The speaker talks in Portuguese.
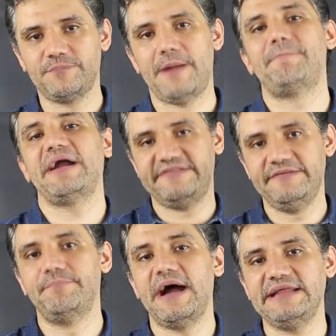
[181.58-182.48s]
para
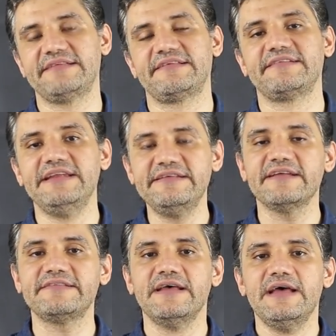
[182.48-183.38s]
participarem dessas
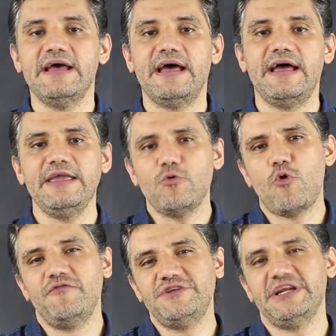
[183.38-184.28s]
listas eh, e o
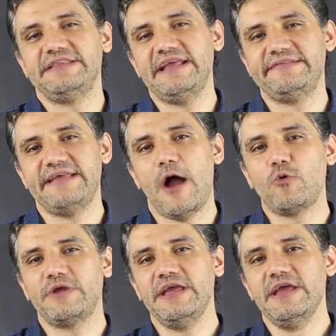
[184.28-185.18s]
convite ele tem que ser
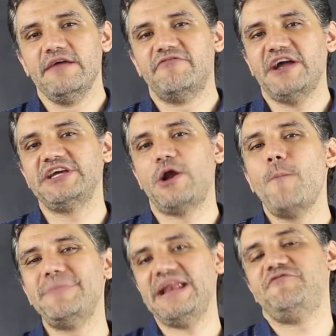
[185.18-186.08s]
algo que vá gerar
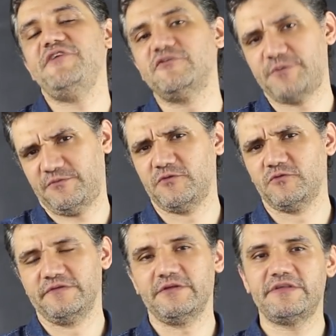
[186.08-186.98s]
um benefício para as
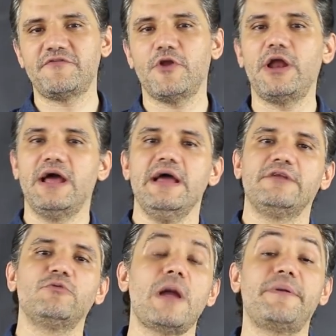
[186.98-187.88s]
pessoas. Então, você tem que falar, olha,
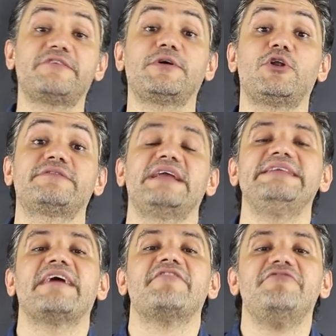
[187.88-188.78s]
não quer participar da nossa
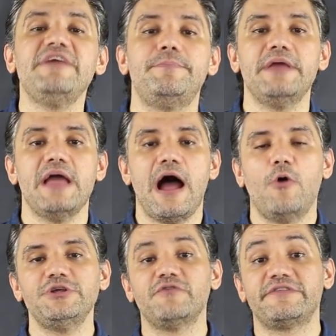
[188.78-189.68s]
lista VIP,
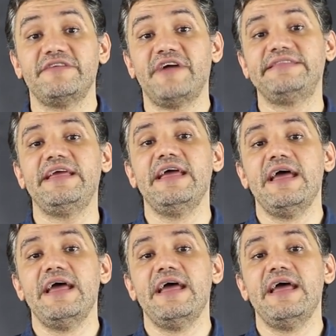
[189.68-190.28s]
onde você vai ter